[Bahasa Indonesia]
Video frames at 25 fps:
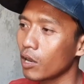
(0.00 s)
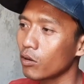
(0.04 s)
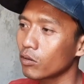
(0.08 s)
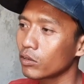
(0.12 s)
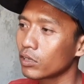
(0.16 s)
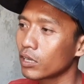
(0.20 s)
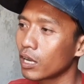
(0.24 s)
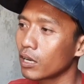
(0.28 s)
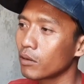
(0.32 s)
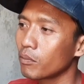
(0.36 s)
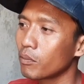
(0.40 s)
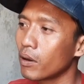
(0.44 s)

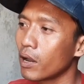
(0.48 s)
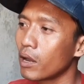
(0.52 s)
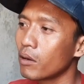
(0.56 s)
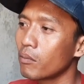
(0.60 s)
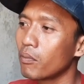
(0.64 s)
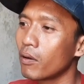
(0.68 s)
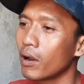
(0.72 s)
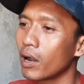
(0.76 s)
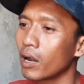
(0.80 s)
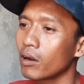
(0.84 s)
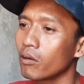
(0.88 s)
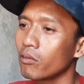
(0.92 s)
kalau dari
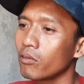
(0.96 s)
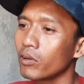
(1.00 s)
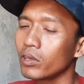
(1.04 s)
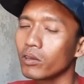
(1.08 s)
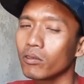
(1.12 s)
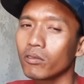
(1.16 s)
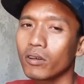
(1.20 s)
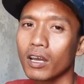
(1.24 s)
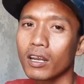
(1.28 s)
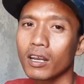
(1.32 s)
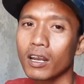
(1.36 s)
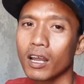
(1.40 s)
bahan
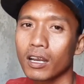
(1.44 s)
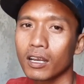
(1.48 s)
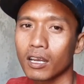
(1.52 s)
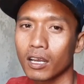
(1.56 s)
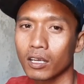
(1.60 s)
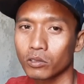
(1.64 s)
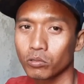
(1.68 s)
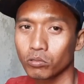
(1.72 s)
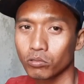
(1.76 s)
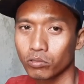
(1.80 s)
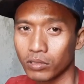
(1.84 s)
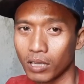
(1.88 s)
baku itu kan
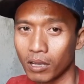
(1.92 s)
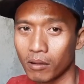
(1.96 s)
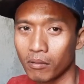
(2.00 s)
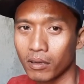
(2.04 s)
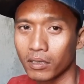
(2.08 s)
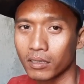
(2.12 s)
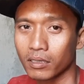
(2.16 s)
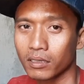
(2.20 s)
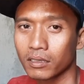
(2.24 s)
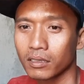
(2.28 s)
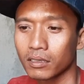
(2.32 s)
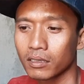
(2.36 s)
agak susah
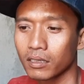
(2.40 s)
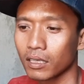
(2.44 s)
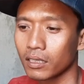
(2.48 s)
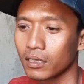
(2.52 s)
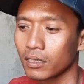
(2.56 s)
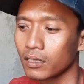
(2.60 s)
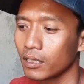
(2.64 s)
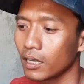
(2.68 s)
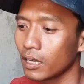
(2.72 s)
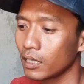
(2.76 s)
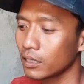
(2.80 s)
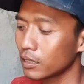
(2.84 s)
mas.
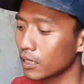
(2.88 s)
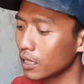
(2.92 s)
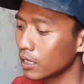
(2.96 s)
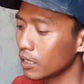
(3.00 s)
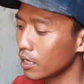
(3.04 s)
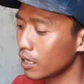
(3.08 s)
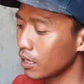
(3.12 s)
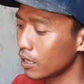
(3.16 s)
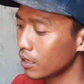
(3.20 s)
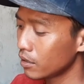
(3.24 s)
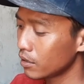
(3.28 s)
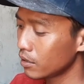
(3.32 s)
Jadinya
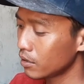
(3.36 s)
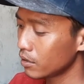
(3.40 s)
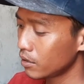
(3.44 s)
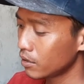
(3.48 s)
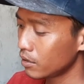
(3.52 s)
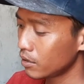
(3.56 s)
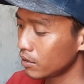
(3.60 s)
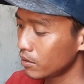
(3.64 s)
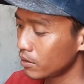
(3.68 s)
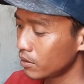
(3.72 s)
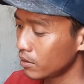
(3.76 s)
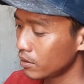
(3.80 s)
saya
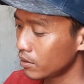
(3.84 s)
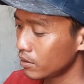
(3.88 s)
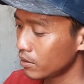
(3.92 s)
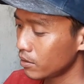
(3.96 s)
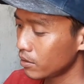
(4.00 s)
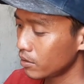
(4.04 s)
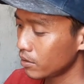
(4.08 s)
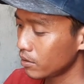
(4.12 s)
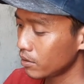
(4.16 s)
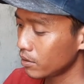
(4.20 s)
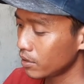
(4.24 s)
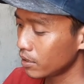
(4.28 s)

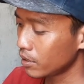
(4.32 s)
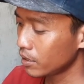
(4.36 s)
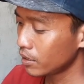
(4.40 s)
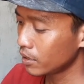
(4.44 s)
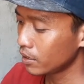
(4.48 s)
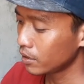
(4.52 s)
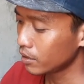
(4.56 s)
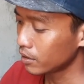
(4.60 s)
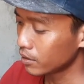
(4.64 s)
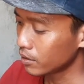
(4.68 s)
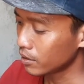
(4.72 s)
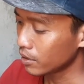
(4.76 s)

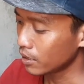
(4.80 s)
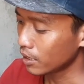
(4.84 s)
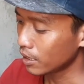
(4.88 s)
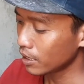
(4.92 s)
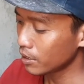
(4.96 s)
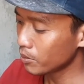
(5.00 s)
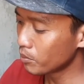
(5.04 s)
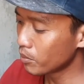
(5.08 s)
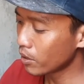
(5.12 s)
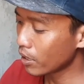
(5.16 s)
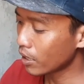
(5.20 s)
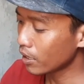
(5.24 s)

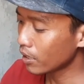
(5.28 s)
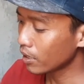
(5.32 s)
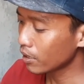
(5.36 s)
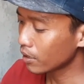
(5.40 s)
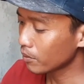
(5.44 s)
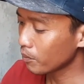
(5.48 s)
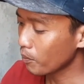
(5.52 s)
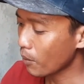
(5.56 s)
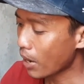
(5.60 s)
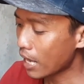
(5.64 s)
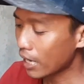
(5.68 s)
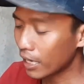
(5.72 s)

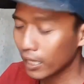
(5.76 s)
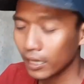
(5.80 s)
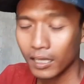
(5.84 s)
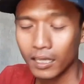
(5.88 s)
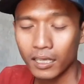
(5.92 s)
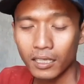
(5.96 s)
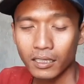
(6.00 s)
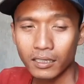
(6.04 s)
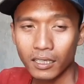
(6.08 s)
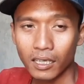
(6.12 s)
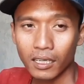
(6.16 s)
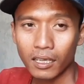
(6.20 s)
limbah
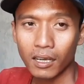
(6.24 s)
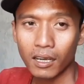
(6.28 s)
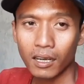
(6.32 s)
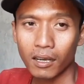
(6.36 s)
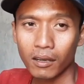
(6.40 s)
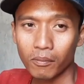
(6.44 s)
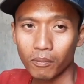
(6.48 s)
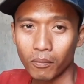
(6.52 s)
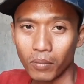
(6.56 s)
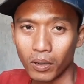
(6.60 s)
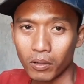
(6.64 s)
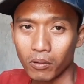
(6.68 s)
palet ini
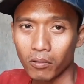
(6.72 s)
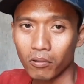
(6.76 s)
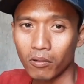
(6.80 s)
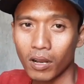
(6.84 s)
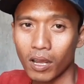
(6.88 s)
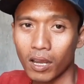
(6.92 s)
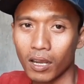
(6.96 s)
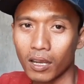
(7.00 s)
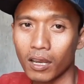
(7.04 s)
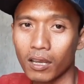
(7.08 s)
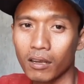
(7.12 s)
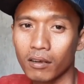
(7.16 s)
saya
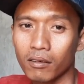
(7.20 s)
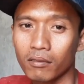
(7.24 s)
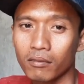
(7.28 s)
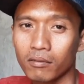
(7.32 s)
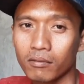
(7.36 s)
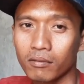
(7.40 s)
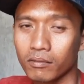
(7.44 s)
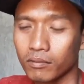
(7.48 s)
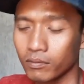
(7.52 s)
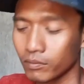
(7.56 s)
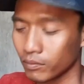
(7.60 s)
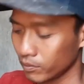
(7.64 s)

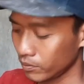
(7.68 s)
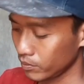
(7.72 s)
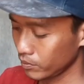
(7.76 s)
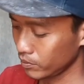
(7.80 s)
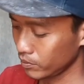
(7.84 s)
pergunakan